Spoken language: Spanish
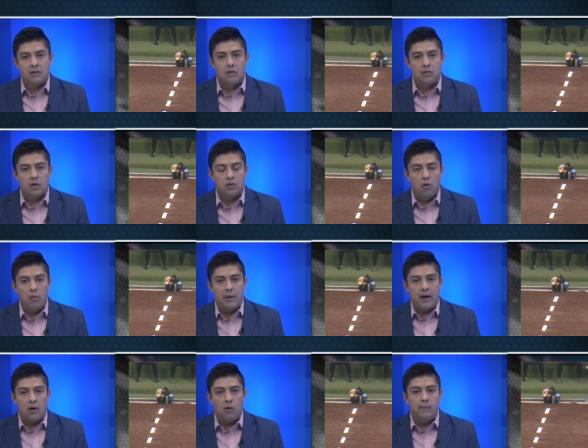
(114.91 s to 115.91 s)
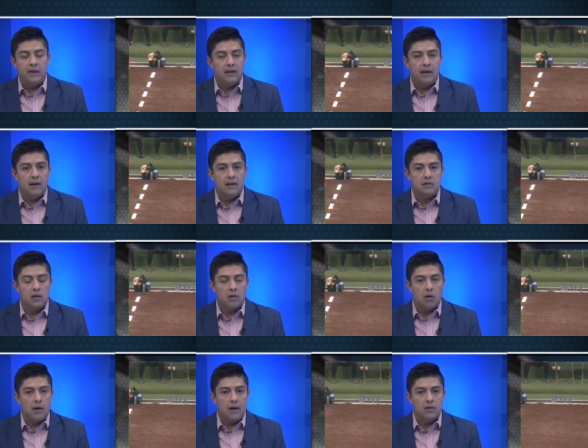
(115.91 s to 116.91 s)
Cruz Azul para competir en este
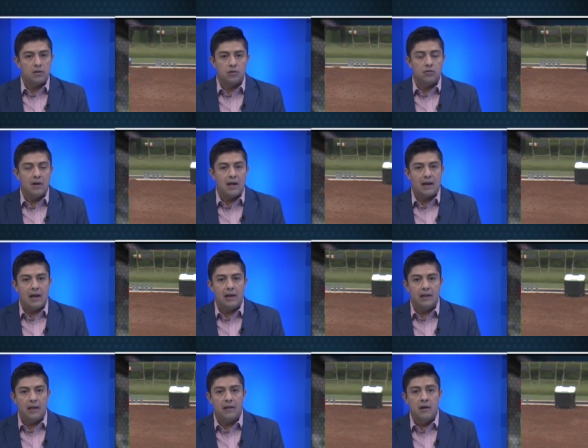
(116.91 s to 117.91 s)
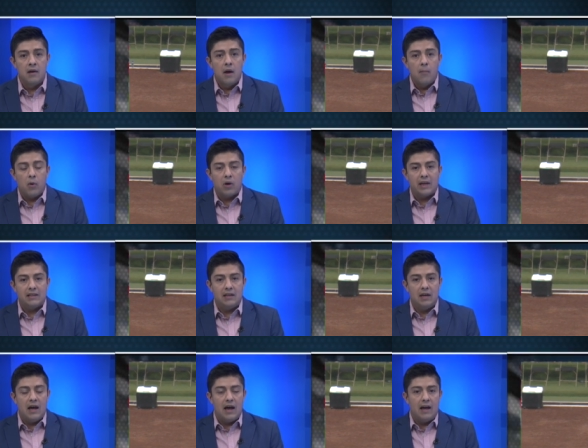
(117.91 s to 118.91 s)
torneo, eso es una realidad. Porque
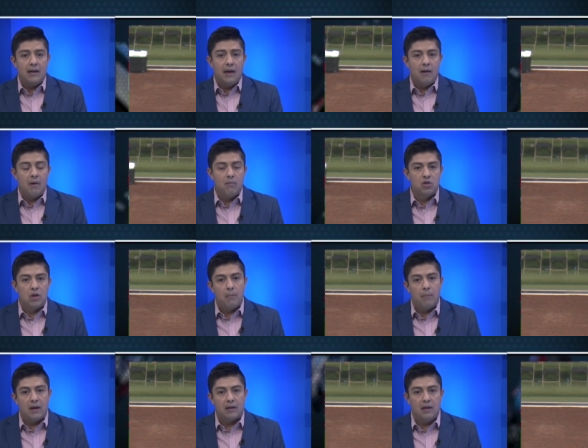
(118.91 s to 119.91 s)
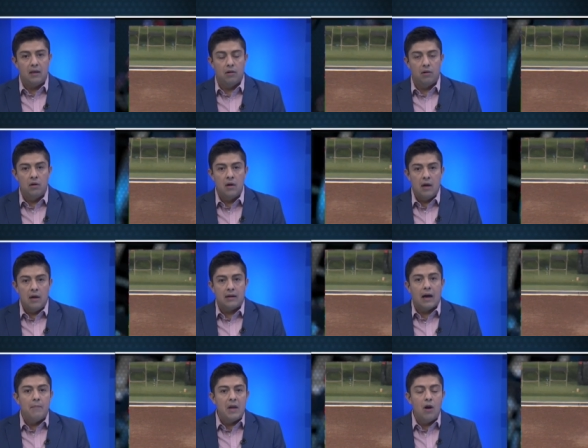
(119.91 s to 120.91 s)
si ayer vemos el partido,
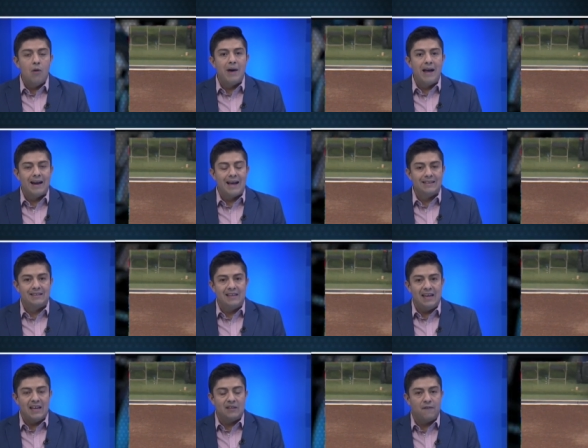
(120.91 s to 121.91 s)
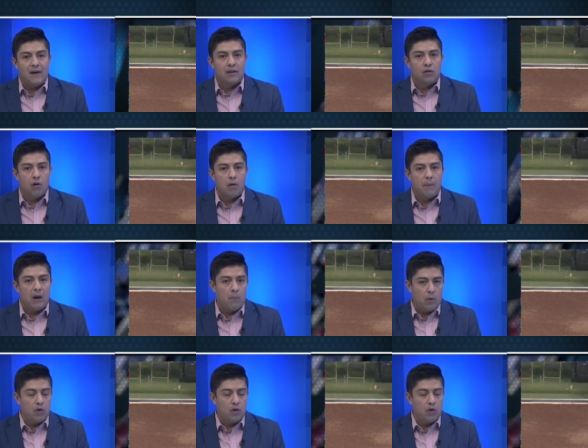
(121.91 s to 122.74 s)
Camilo Vargas sí es factor, pero por